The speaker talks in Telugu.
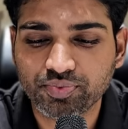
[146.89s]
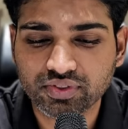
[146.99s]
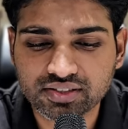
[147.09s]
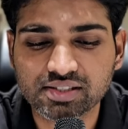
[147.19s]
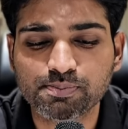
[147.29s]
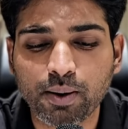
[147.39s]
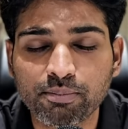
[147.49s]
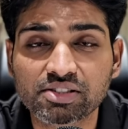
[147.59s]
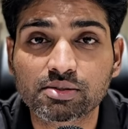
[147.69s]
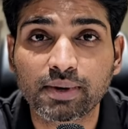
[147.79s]
దిస్ ఇస్
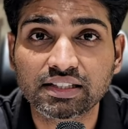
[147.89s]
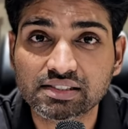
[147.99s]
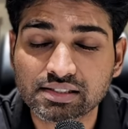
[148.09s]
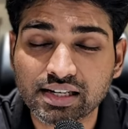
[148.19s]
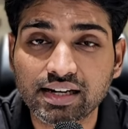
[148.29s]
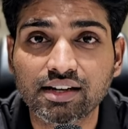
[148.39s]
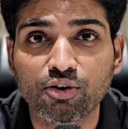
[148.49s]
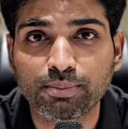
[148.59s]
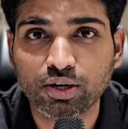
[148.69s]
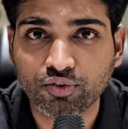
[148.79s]
పబ్లిష్డ్ బై ద స్టేట్
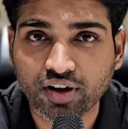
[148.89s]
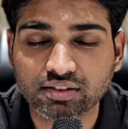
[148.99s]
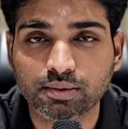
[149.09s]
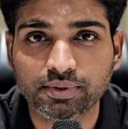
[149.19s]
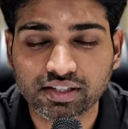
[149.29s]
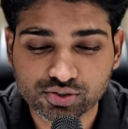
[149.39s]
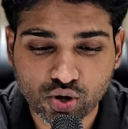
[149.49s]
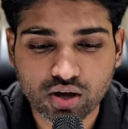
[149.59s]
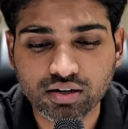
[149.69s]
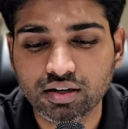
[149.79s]
గవర్నమెంట్ ఆఫ్ ఆంధ్రప్రదేశ్ ఆన్